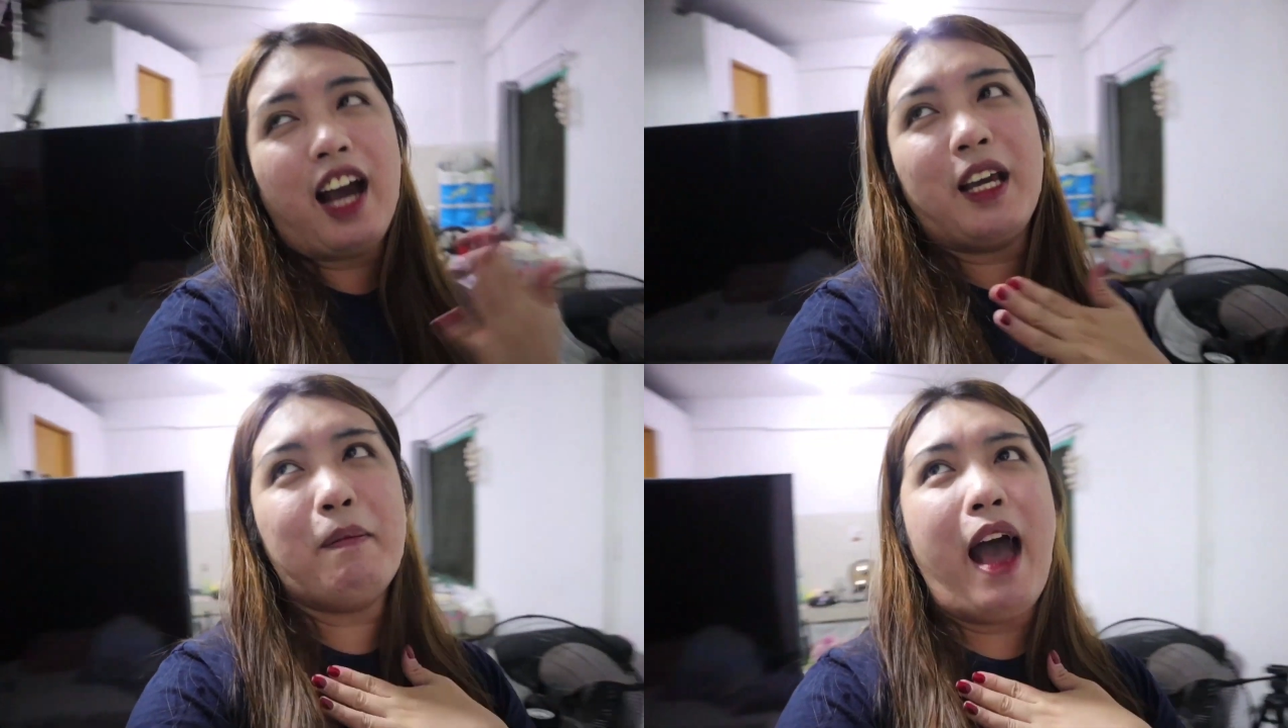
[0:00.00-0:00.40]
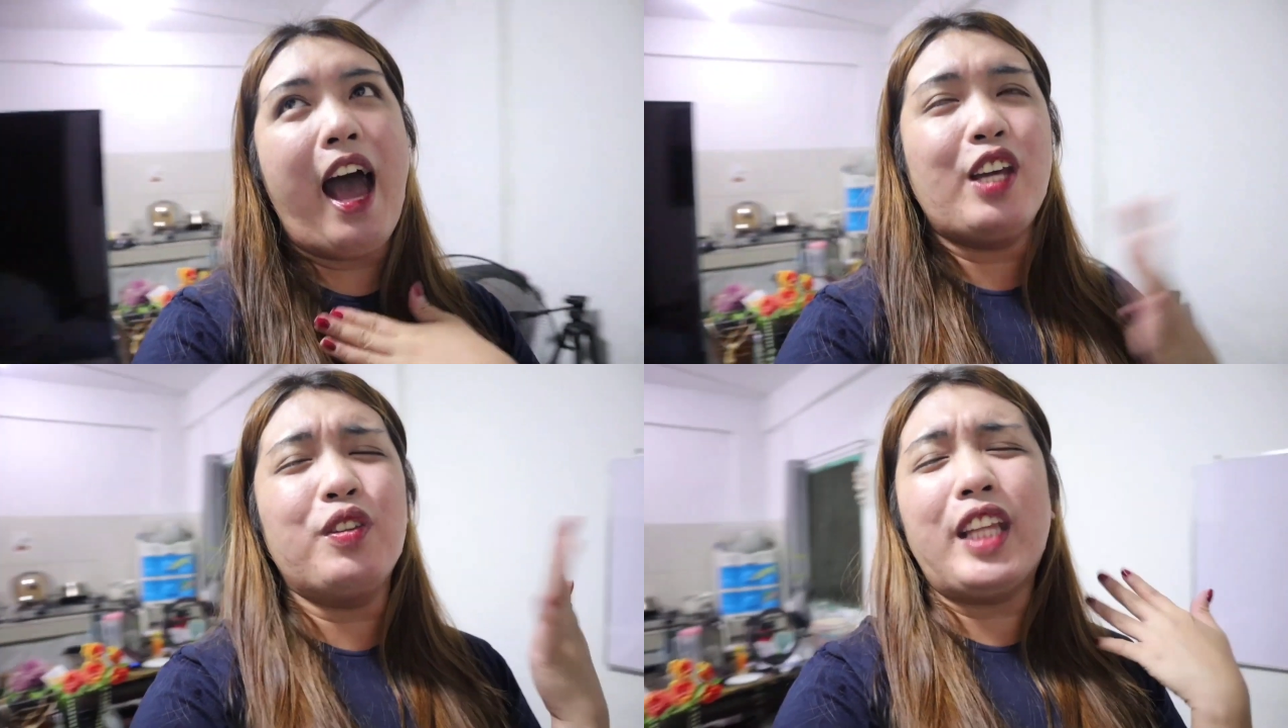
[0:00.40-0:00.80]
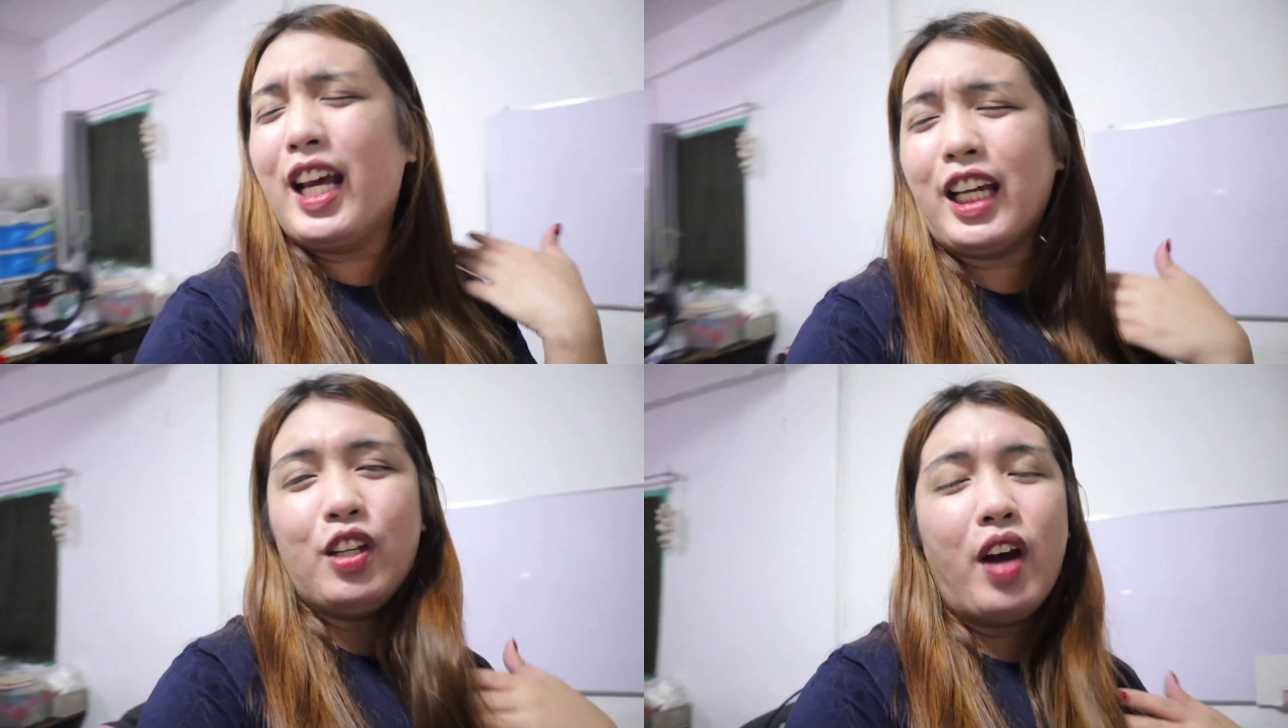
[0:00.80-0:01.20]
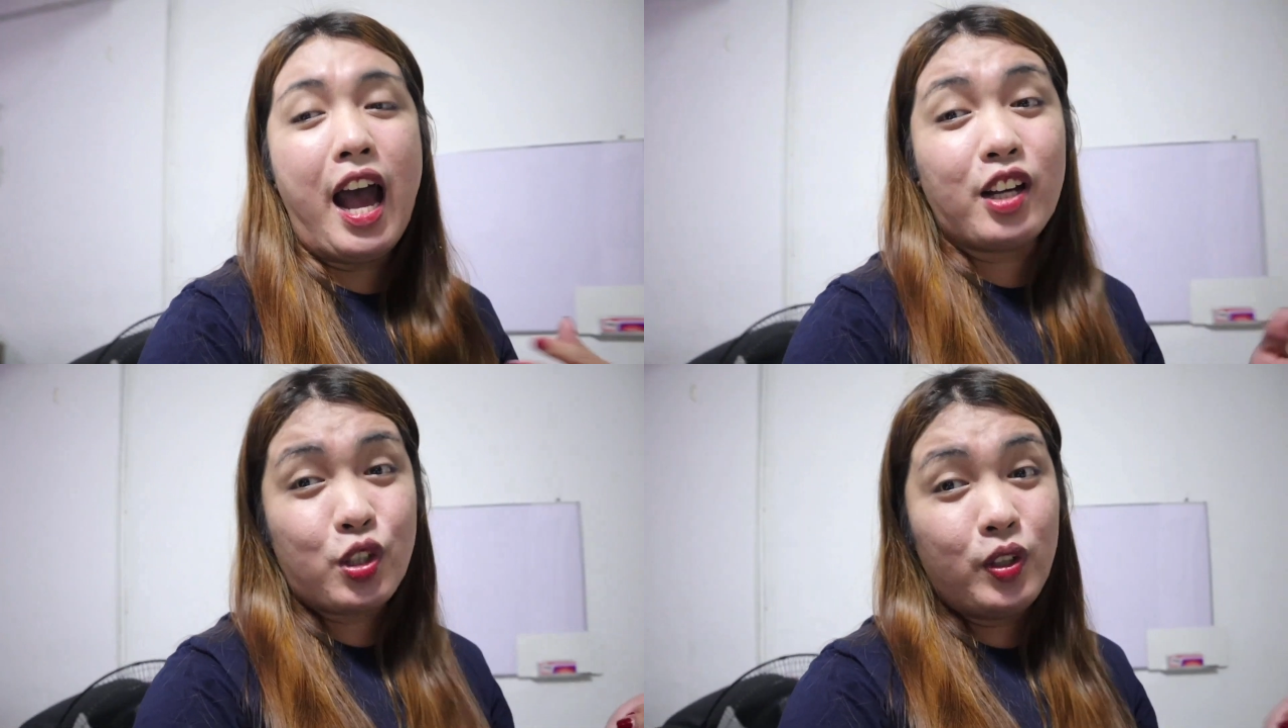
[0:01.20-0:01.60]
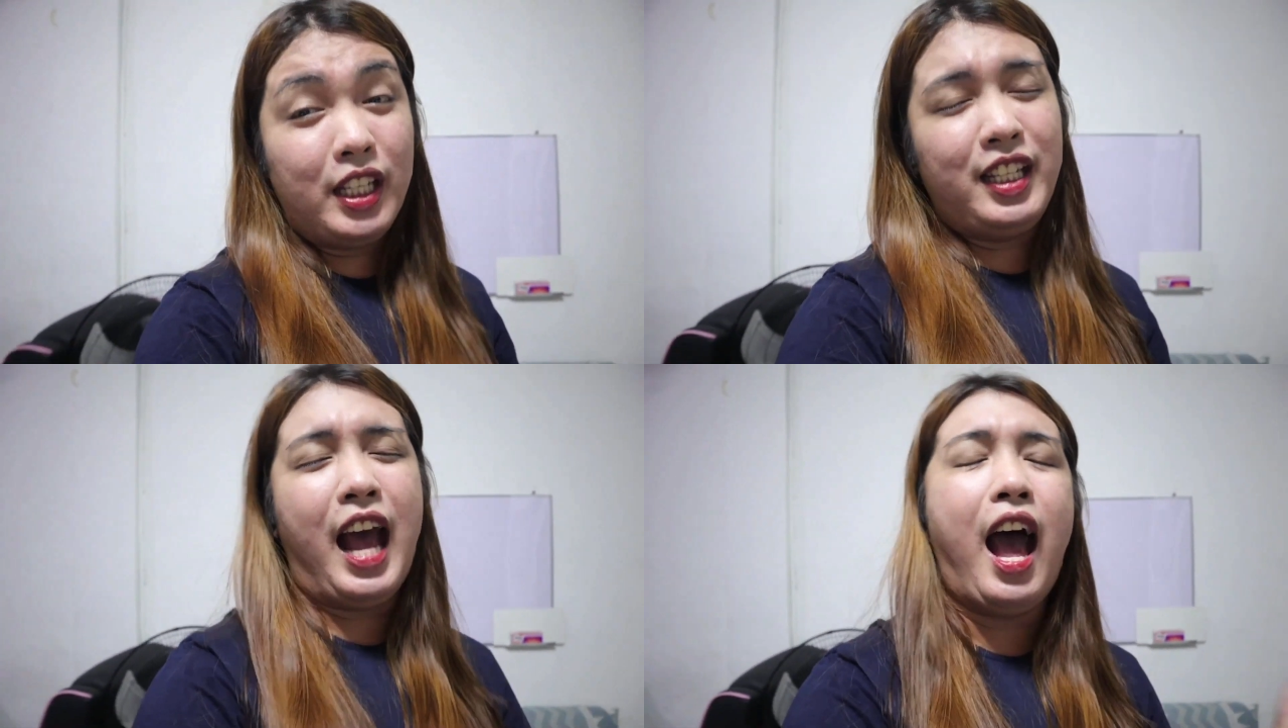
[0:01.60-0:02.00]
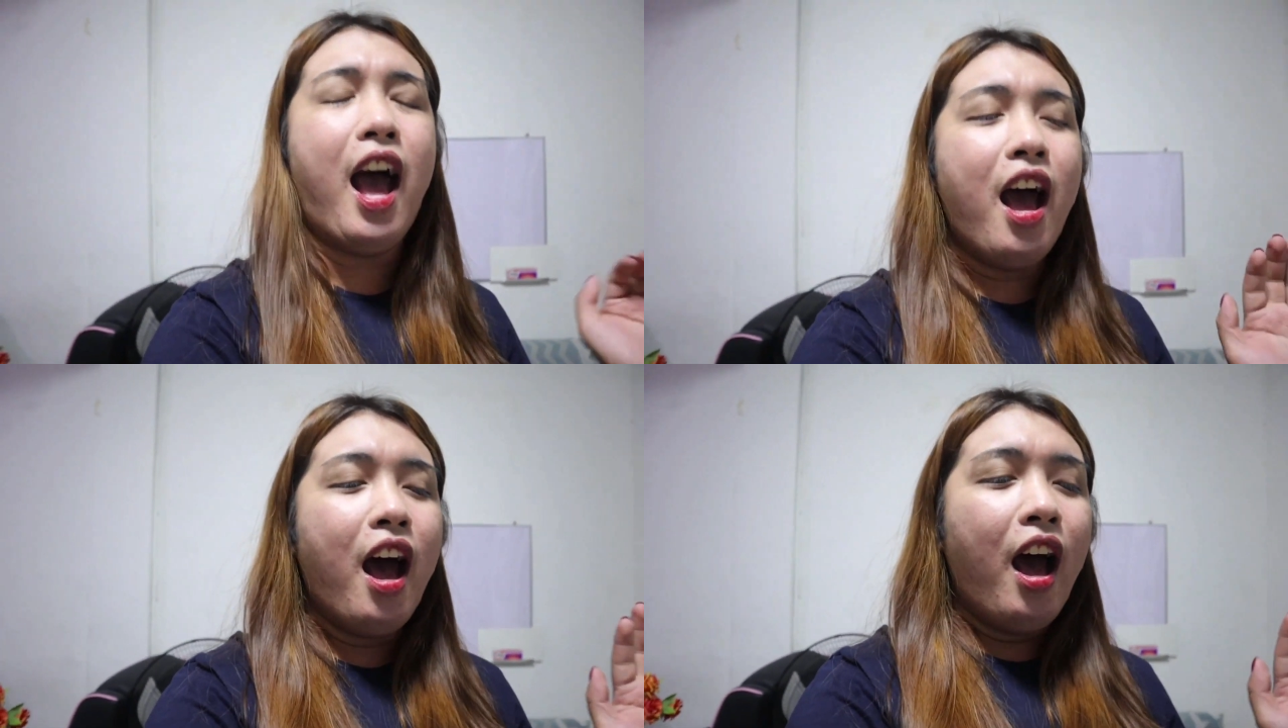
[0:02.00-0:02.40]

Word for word: aking bahay. Yun talaga yung actually na